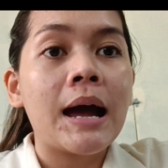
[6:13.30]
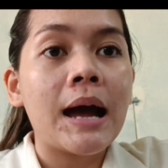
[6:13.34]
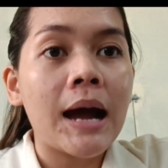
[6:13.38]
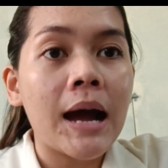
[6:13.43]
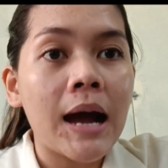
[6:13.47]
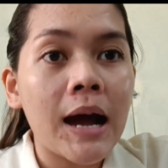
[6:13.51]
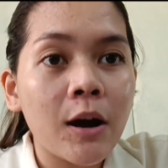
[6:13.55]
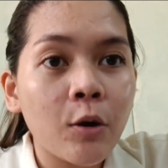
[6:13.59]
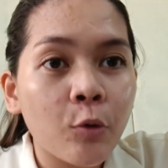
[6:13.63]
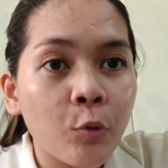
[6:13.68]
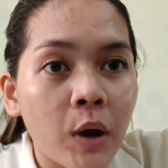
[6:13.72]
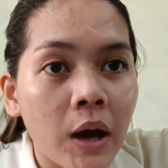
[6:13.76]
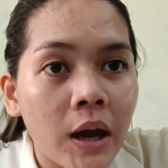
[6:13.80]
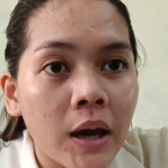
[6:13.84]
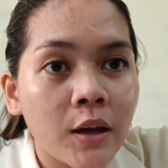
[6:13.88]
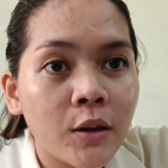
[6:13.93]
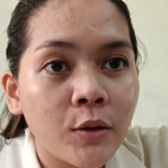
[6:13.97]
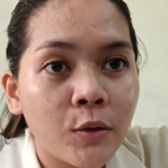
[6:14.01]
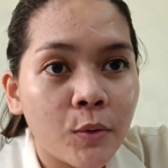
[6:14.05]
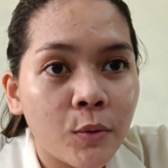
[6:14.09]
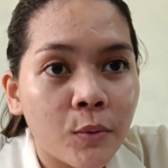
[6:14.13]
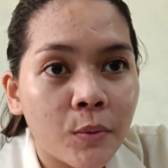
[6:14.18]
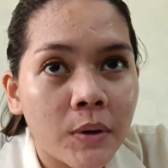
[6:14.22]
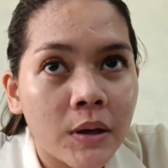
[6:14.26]
How I
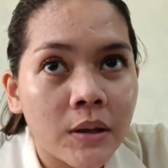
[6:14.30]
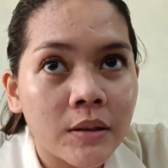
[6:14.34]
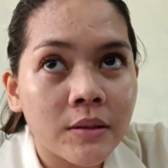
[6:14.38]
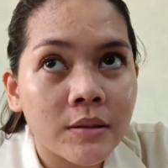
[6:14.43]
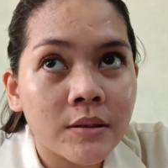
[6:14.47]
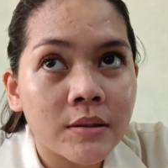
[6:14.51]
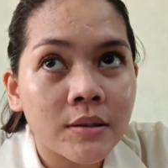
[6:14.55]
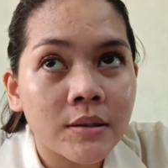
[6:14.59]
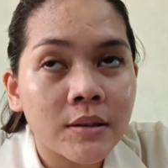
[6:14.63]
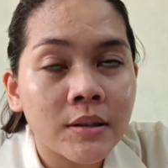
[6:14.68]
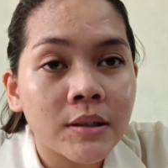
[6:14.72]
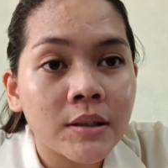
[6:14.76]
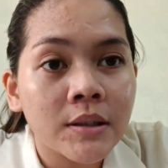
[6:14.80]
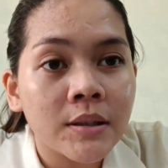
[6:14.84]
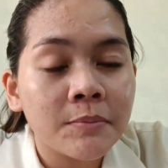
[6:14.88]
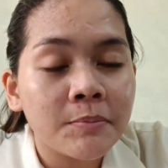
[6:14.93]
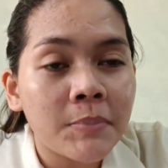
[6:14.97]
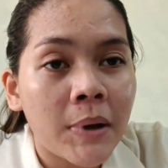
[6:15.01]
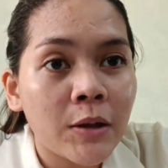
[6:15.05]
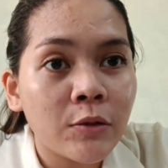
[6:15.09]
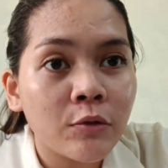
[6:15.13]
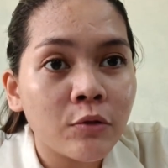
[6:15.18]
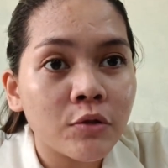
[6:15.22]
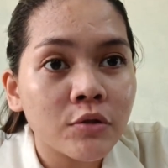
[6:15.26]
know it.
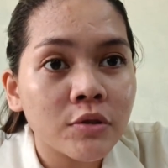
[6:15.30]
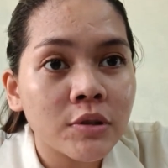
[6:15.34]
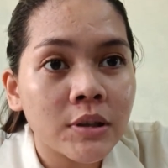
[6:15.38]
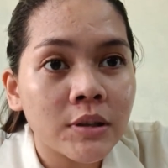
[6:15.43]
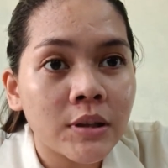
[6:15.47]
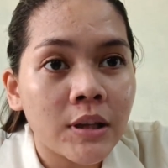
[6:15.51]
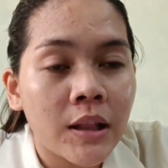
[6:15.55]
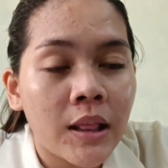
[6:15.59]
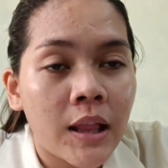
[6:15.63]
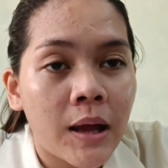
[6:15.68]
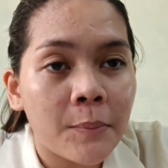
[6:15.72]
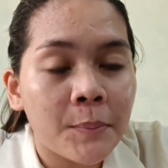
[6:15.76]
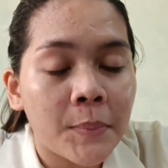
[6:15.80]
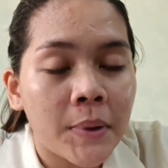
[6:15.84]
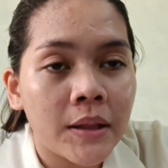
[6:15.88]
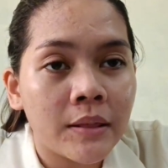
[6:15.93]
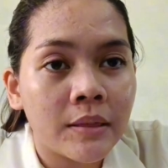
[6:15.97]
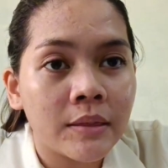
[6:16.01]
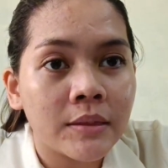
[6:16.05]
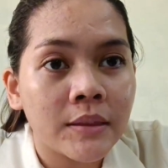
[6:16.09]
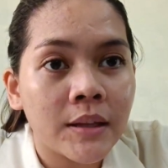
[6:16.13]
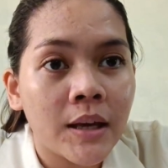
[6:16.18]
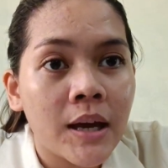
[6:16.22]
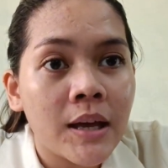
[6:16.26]
Paano ko siya
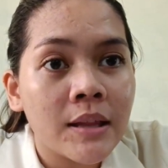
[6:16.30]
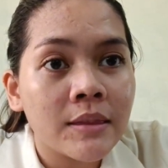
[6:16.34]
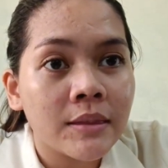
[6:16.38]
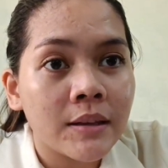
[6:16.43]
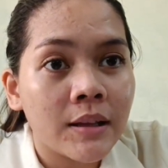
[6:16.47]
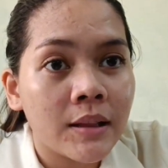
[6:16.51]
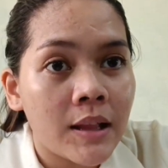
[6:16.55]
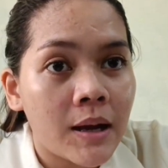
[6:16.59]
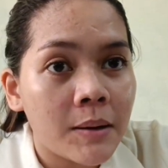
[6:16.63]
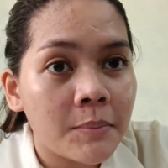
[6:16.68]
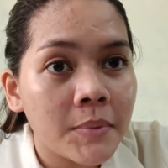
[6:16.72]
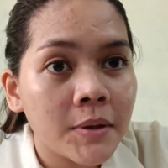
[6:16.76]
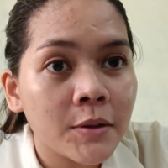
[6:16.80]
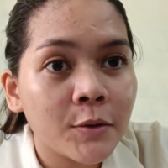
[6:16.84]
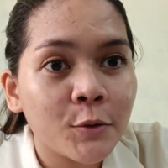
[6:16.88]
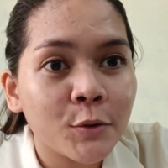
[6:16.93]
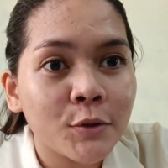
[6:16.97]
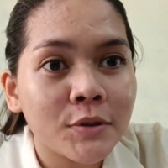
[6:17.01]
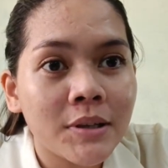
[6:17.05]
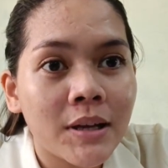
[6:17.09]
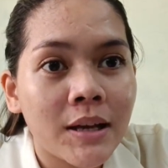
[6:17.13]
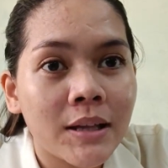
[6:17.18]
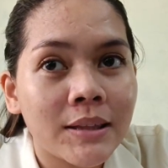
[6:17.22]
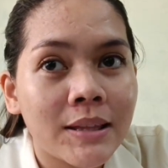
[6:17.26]
nalaman? Nalaman ko
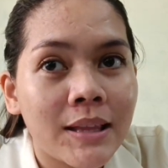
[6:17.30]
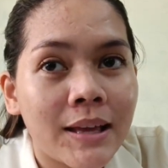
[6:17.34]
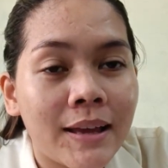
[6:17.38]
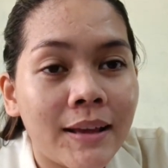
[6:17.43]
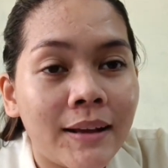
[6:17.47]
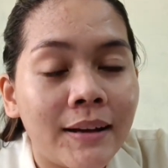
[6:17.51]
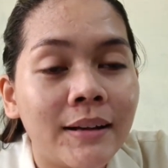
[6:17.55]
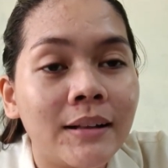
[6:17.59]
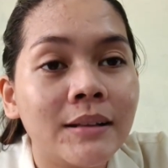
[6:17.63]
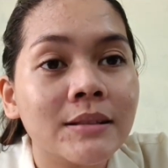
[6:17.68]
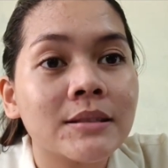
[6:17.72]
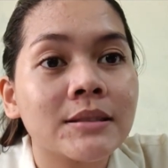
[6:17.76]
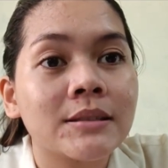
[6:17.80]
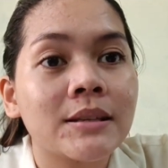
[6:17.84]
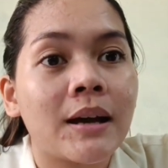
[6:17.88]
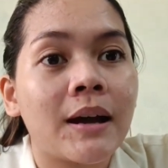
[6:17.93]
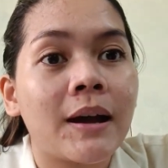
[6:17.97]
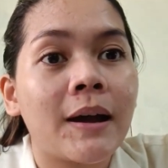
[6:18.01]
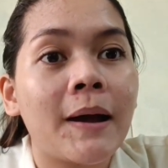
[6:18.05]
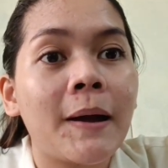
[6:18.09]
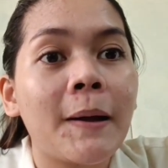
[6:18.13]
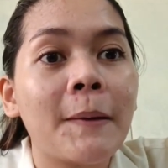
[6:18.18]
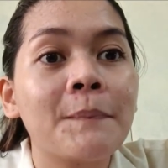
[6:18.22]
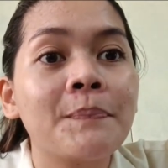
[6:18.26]
siya dahil
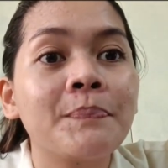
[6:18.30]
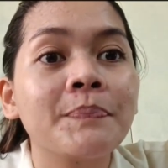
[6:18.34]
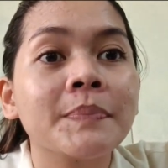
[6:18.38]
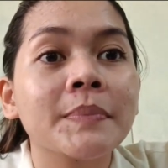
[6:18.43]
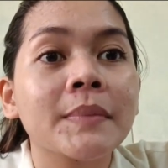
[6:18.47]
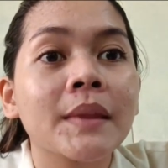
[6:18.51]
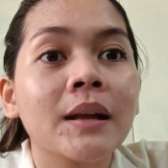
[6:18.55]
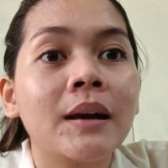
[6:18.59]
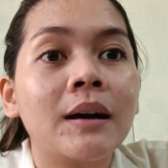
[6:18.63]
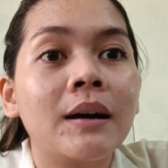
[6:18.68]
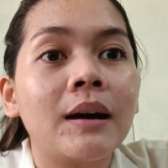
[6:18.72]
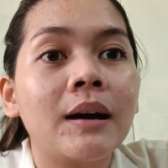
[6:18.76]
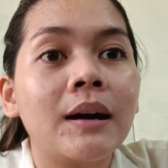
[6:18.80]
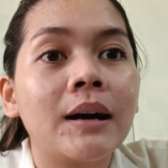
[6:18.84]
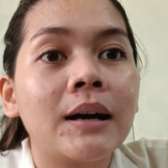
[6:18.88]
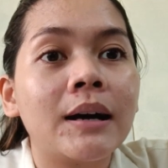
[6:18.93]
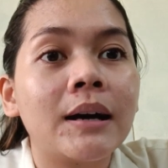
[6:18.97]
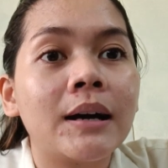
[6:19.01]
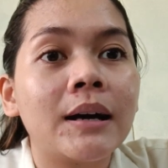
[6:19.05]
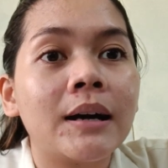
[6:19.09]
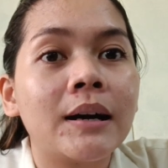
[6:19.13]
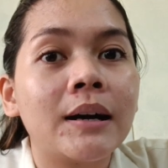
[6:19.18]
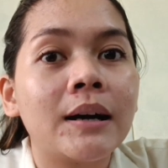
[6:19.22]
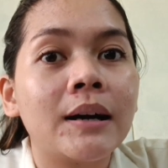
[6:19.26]
sa uh,
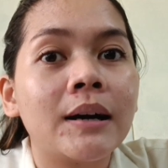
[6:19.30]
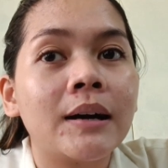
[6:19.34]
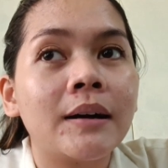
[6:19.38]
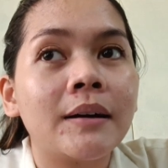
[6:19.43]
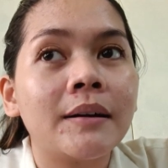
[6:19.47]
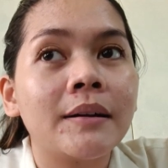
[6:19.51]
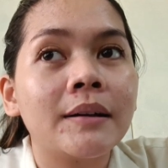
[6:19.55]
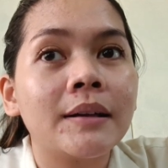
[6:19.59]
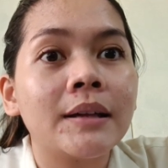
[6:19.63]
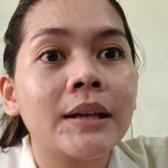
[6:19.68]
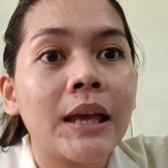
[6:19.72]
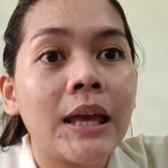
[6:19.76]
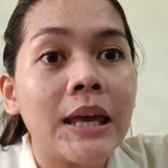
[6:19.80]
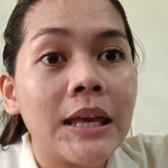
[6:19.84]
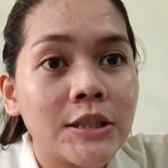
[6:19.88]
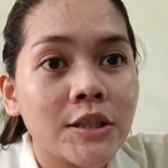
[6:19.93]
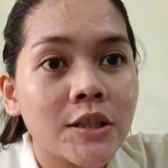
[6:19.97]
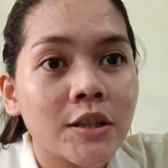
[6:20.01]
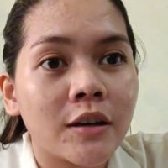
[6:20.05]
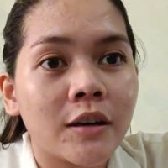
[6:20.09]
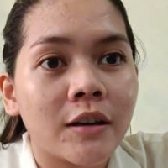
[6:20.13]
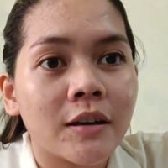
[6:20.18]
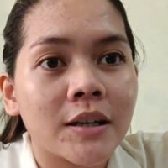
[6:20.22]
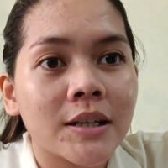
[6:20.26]
ah,
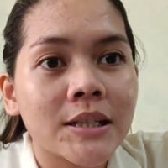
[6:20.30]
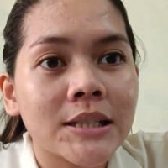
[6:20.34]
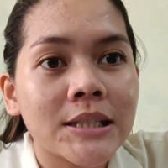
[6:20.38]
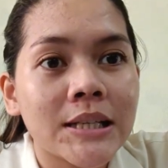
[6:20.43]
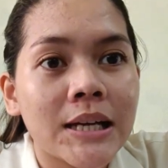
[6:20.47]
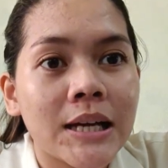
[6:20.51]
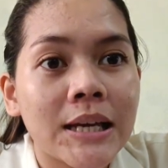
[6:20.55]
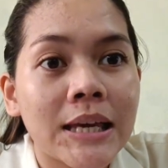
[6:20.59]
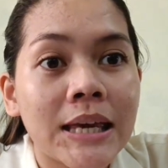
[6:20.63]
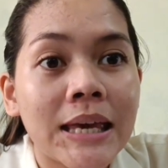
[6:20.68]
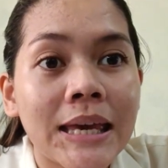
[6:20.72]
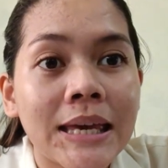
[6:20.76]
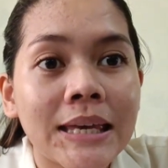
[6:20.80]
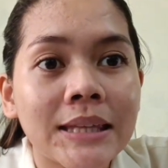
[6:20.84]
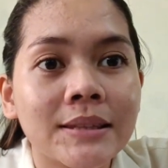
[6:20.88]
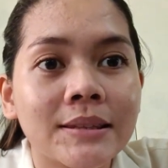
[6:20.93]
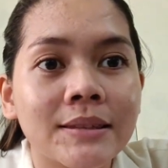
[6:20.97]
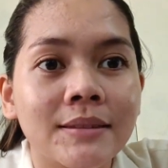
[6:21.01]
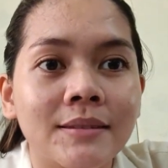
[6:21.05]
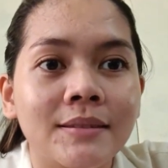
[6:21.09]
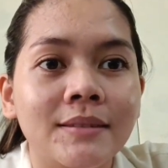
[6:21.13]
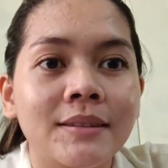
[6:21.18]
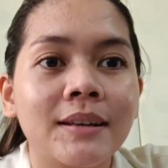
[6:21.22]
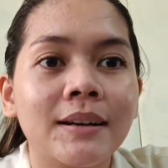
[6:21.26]
HR, sa head
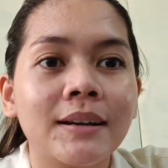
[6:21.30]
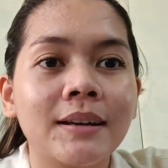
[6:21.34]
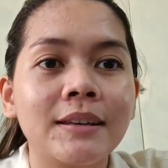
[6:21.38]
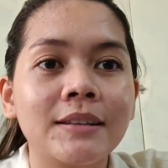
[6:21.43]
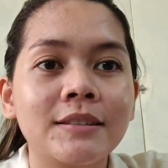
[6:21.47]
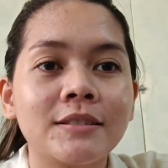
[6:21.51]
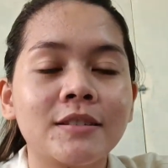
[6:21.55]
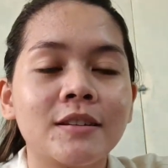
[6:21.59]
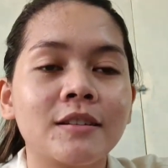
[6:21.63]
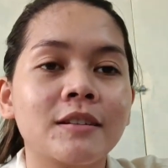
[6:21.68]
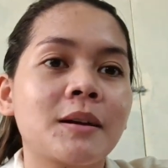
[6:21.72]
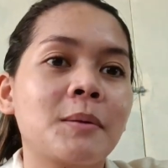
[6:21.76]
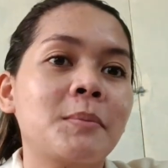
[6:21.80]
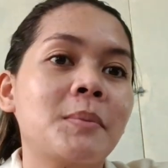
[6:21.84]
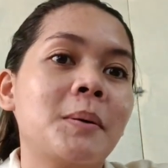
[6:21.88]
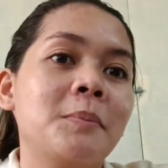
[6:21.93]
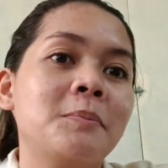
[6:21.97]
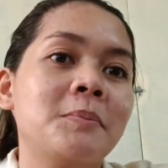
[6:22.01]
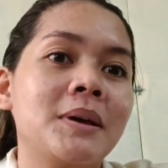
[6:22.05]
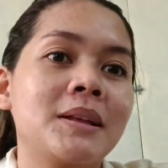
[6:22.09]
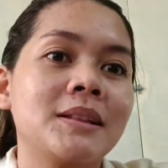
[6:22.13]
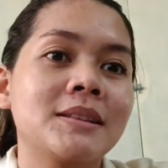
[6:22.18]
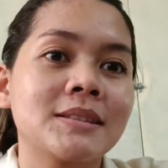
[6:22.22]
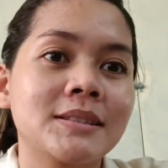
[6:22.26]
ng HR, kay
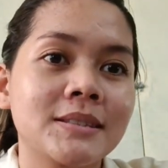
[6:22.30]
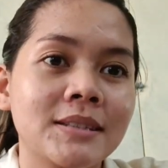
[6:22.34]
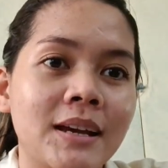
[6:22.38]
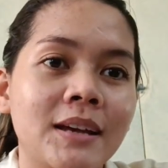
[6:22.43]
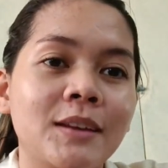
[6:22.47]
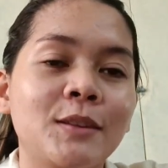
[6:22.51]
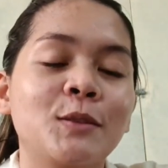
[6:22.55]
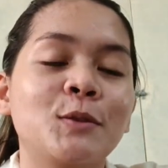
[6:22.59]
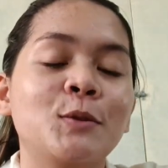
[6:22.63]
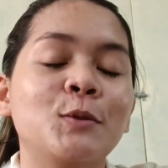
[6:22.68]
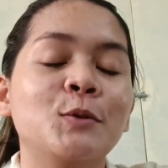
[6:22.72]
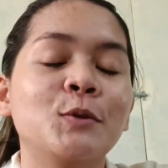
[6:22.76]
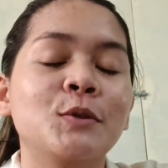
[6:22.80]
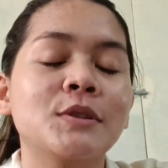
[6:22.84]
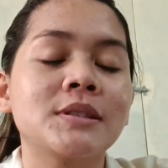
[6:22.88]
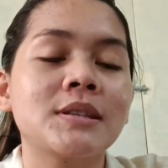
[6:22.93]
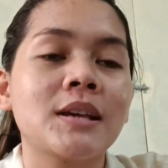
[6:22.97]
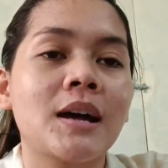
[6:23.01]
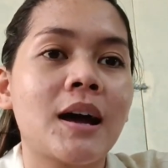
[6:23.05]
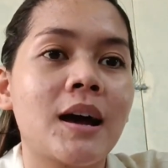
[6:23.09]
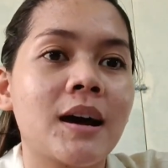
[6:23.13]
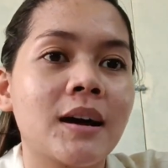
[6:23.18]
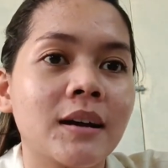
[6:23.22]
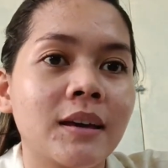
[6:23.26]
Kamang Bensa, doon
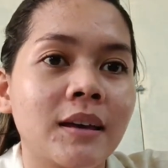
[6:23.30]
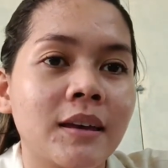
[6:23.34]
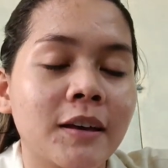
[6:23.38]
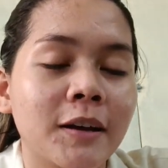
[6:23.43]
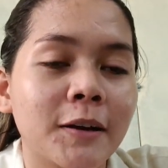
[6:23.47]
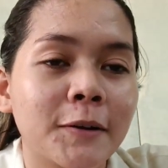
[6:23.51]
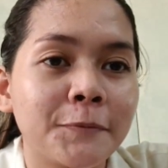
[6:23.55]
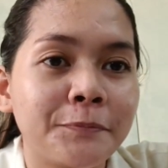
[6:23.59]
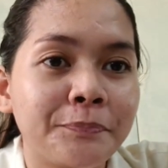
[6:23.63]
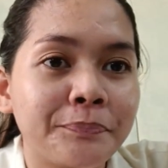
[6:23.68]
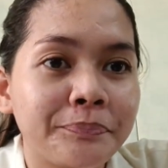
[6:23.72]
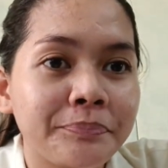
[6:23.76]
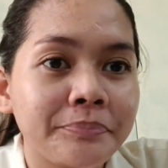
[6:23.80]
sa aking,